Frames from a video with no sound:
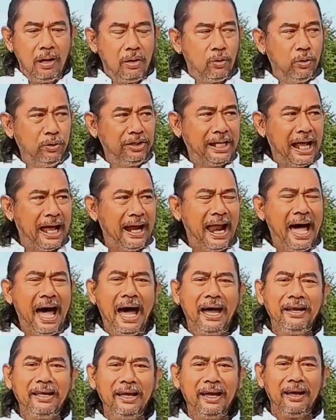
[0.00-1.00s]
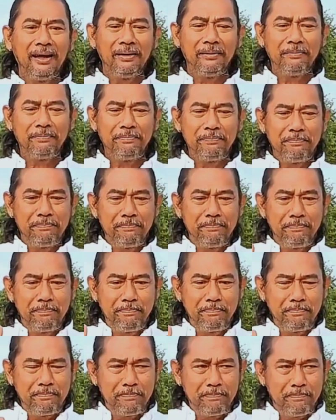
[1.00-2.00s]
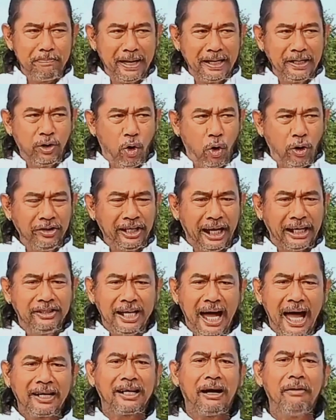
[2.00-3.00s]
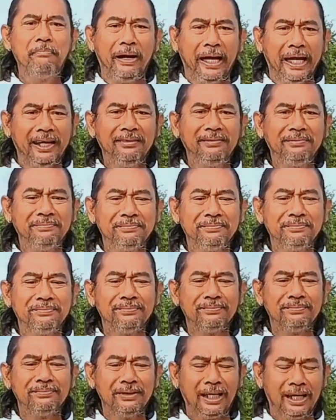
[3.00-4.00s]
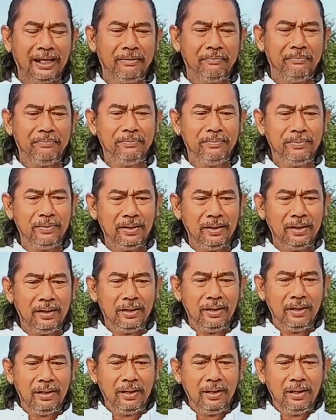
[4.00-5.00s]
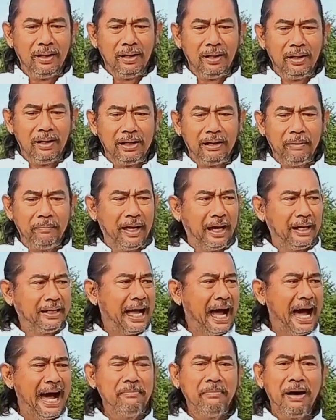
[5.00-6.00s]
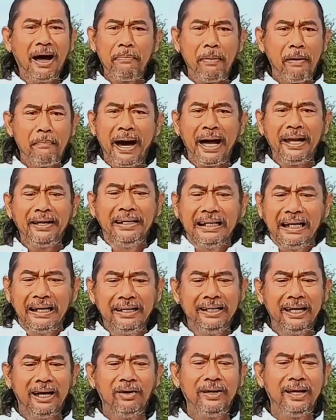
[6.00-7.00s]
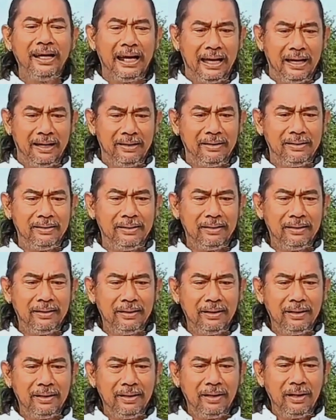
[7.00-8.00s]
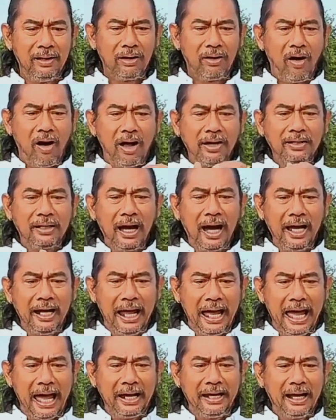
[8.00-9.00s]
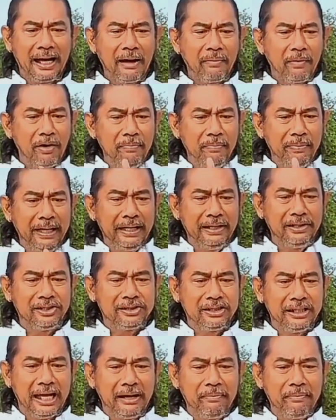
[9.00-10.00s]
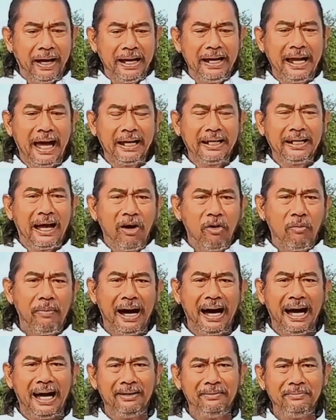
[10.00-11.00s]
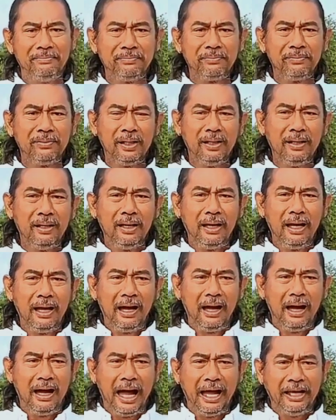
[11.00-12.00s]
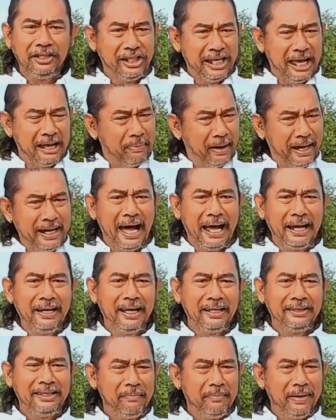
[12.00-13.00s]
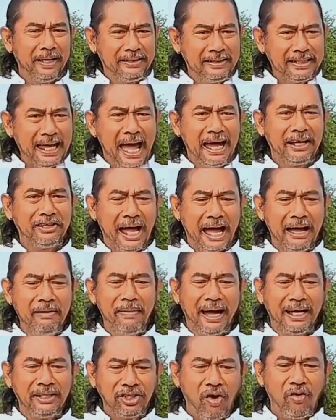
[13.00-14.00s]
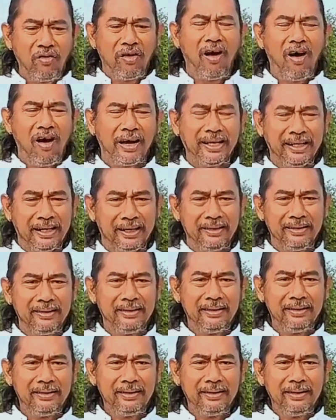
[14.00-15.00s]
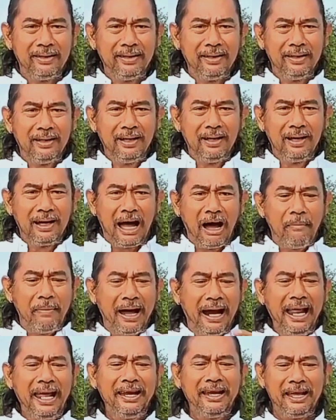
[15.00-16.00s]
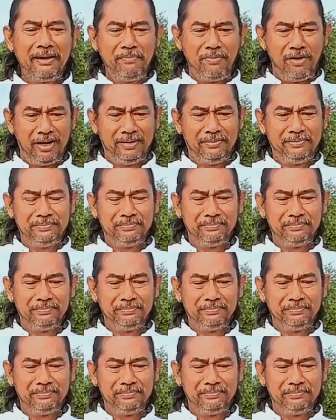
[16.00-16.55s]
คุณซาร่าเนี่ย เป็นคนสัญชาติเขมรนะครับดำเนินการมาประมาณเดือนเดียวเนี่ยแหละ ก่อนเกิดเหตุนะครับก็มีเซีพนันเข้ามา ไอเซียนพนันน่ะที่ไปจ้างสายหมายต้องรอดเนี่ย เข้ามาเล่นในบ่อน